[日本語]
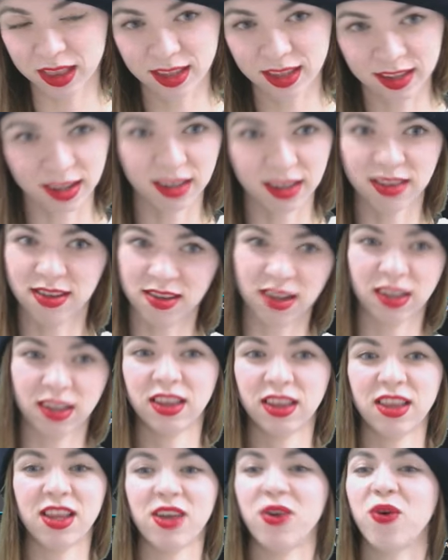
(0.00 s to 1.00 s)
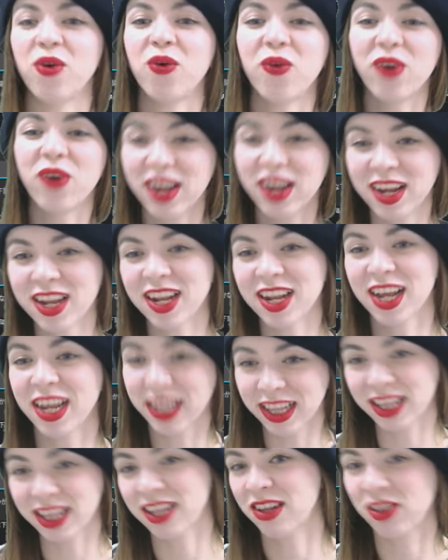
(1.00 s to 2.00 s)
ちゃんちゃんって終われない
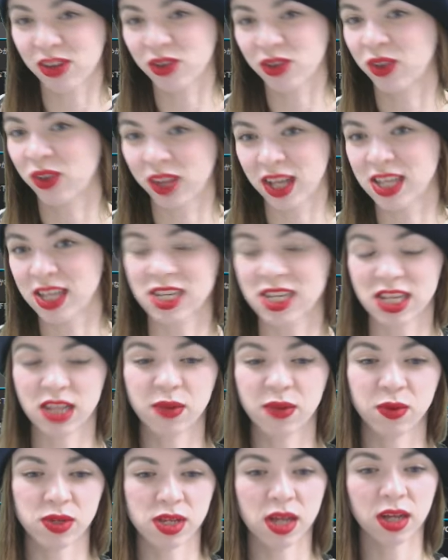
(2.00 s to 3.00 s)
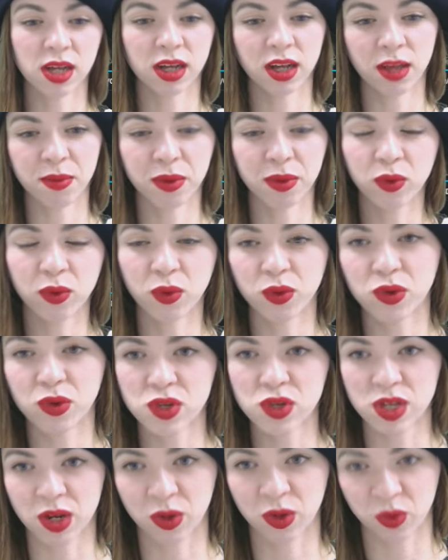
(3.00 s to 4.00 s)
んですよんしでも3回目購入
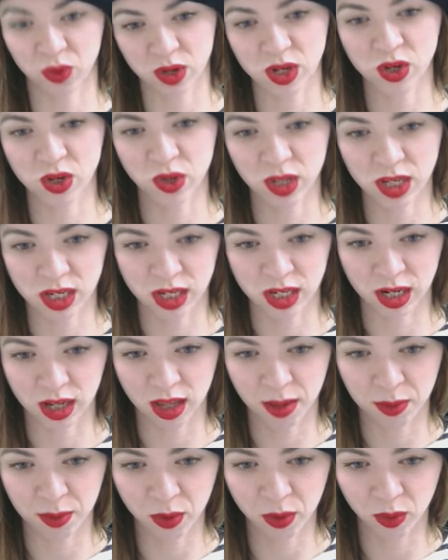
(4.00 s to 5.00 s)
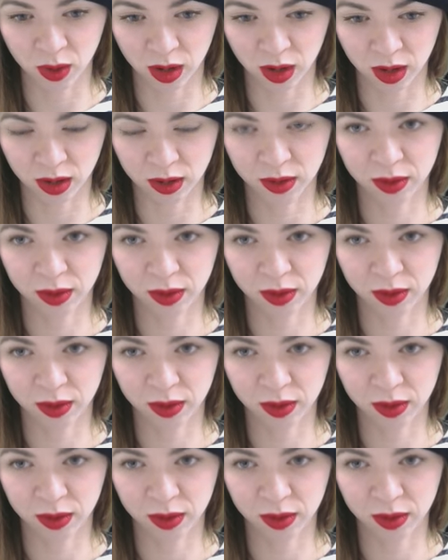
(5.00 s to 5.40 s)
したのと一緒だしなやめようかな